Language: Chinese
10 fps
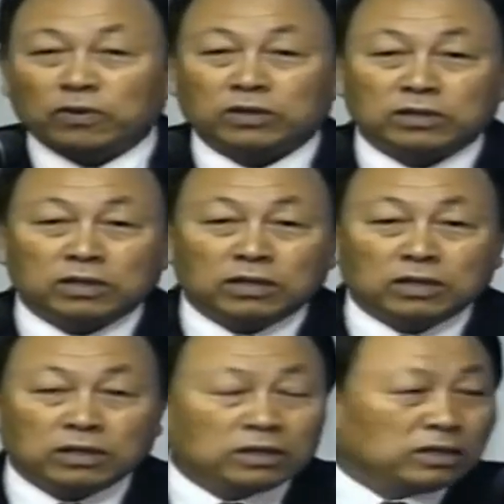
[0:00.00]
隆，
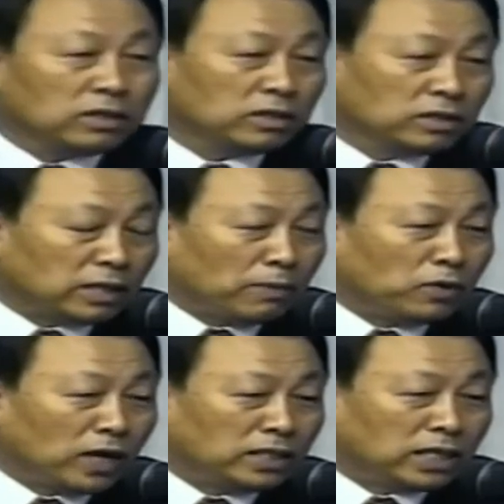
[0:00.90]
也是
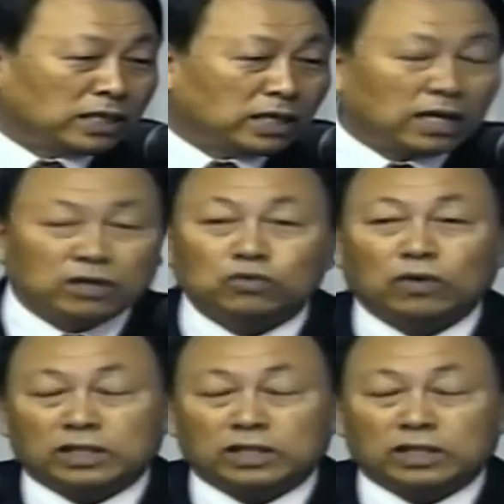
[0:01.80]
火爆的呀。